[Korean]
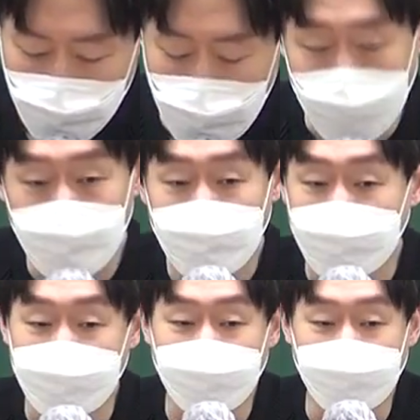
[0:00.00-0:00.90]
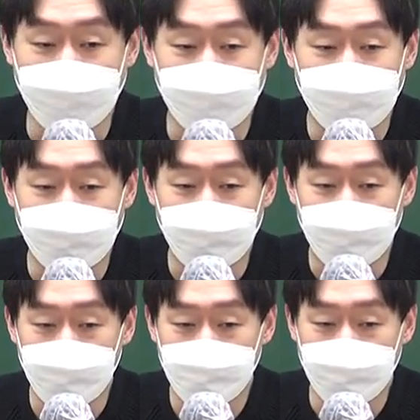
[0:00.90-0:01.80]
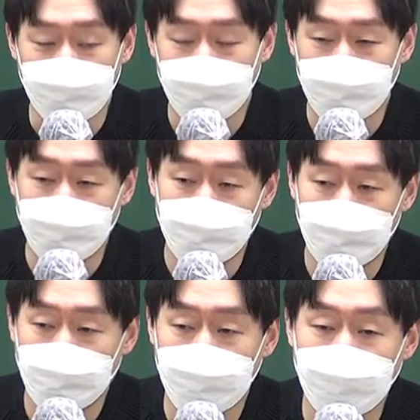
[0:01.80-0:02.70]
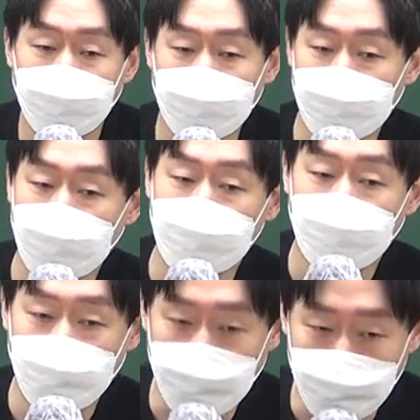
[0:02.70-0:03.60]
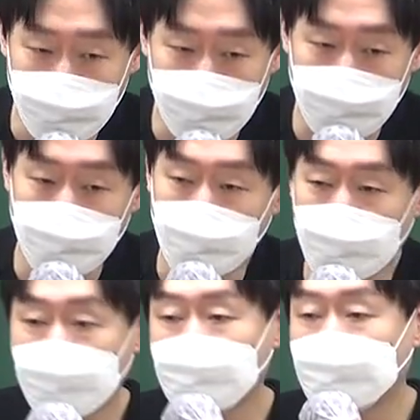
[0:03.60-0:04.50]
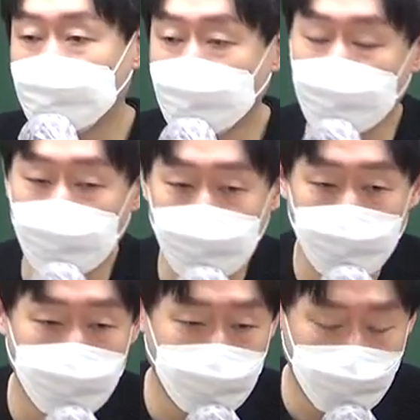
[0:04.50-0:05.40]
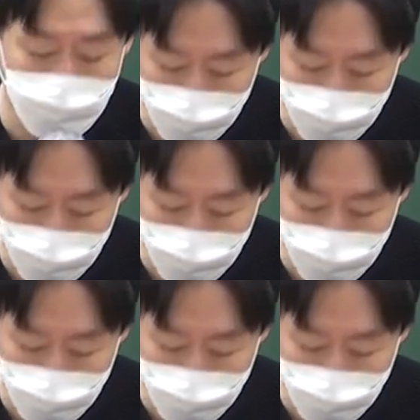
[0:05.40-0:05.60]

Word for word: 되게 쉽지 않잖아요. 되게 쉽지 않고 언제까지 다니게 될지 뭐 이런 부분도 있고, 특히